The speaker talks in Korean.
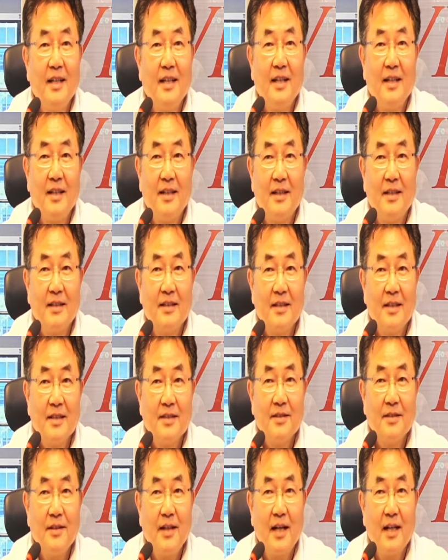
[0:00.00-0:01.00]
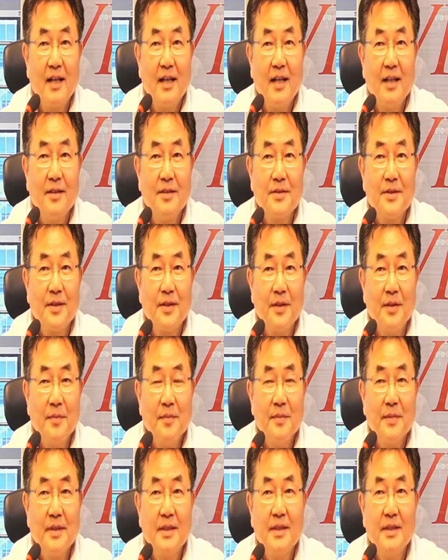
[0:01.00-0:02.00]
어, 그래서 아까 한
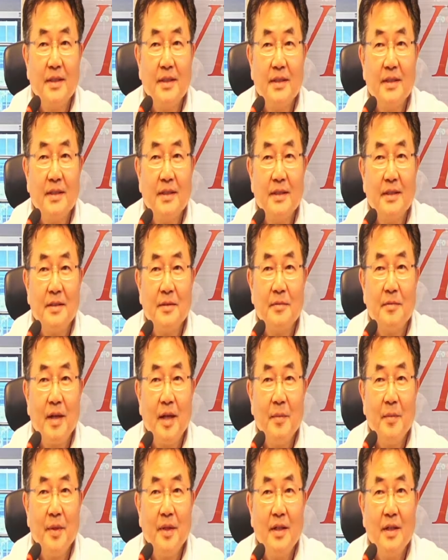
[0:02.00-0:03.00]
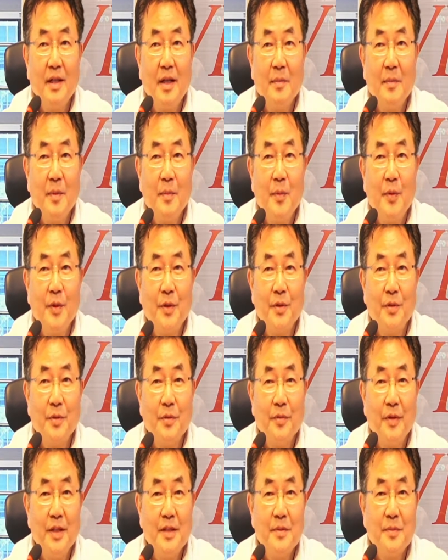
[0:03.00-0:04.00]
것처럼 그 화면을 한번 보이고
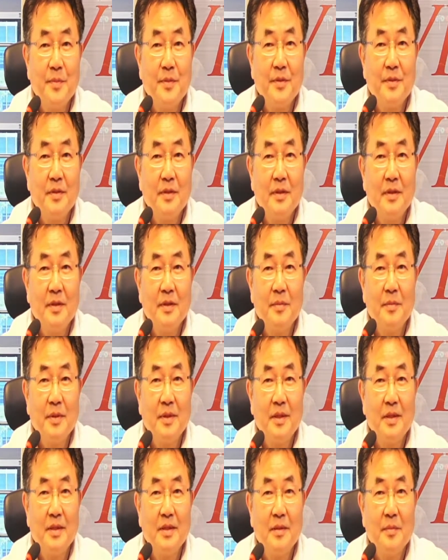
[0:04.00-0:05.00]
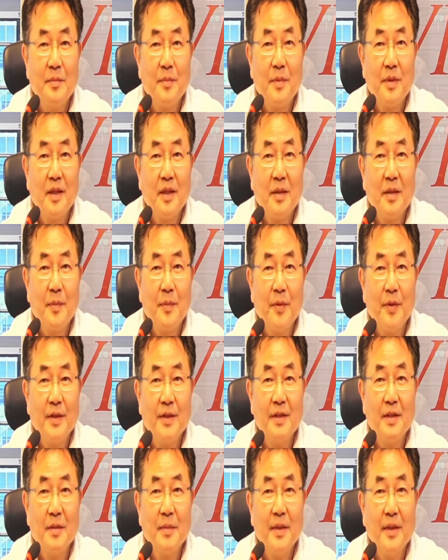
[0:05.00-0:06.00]
페이스북을 예,
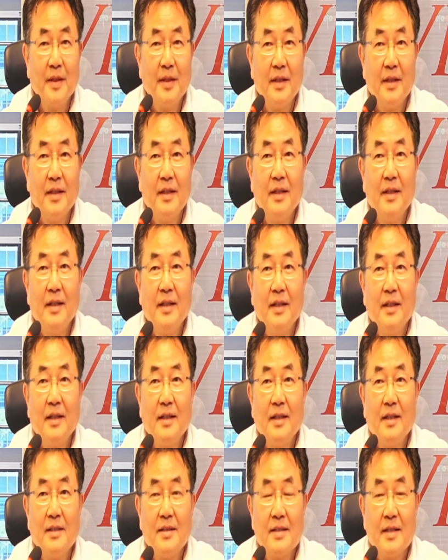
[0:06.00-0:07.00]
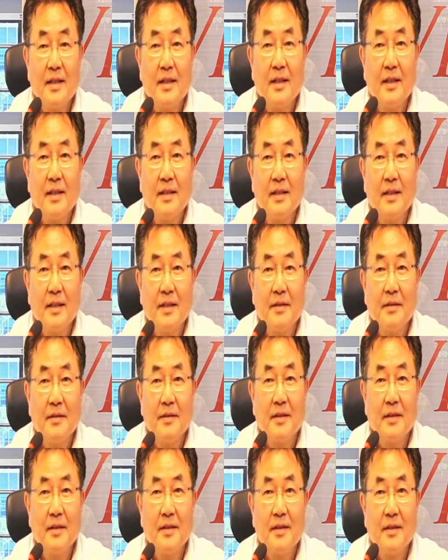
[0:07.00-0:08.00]
보여드리면 이제
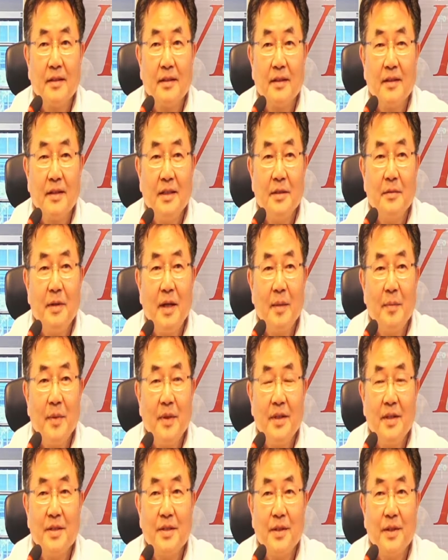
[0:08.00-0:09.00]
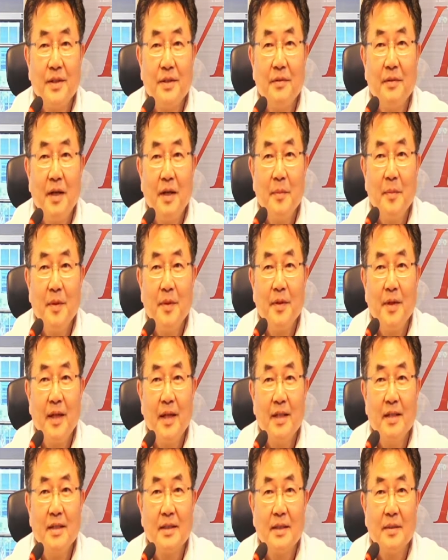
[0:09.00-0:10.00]
이, 이 화면이죠. 이
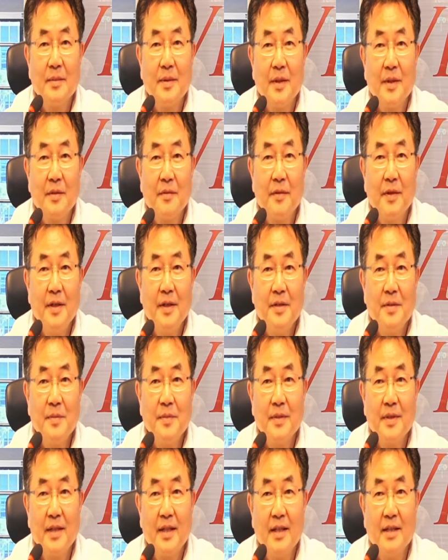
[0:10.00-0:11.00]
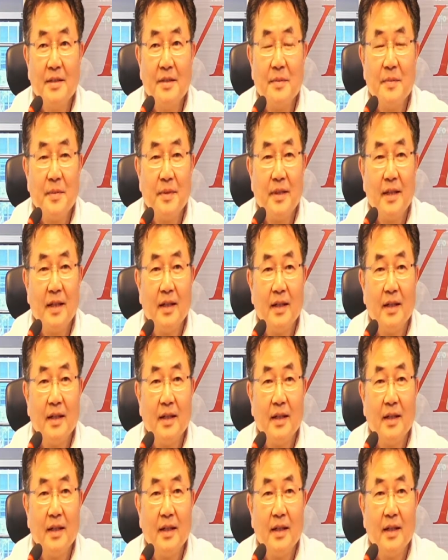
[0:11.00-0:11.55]
화면에 지금 여기 페이스북 이렇게 있습니다.